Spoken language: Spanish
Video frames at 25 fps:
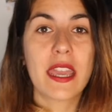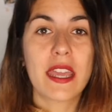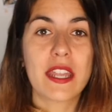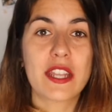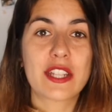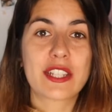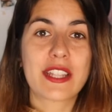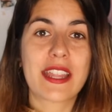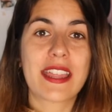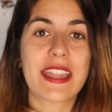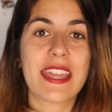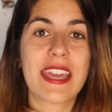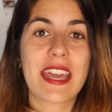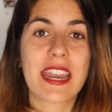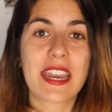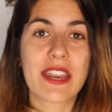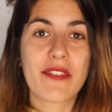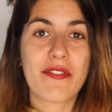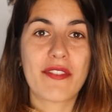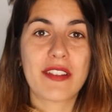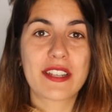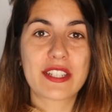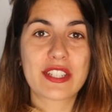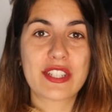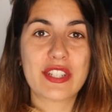Nos hacía
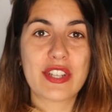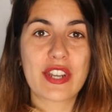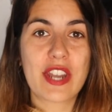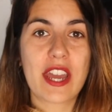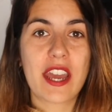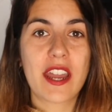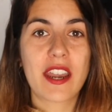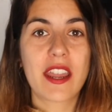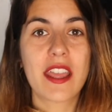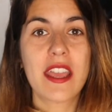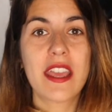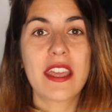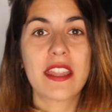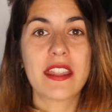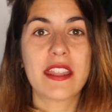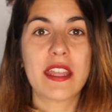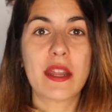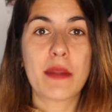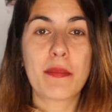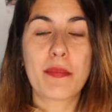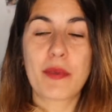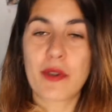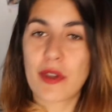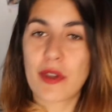reflexionar del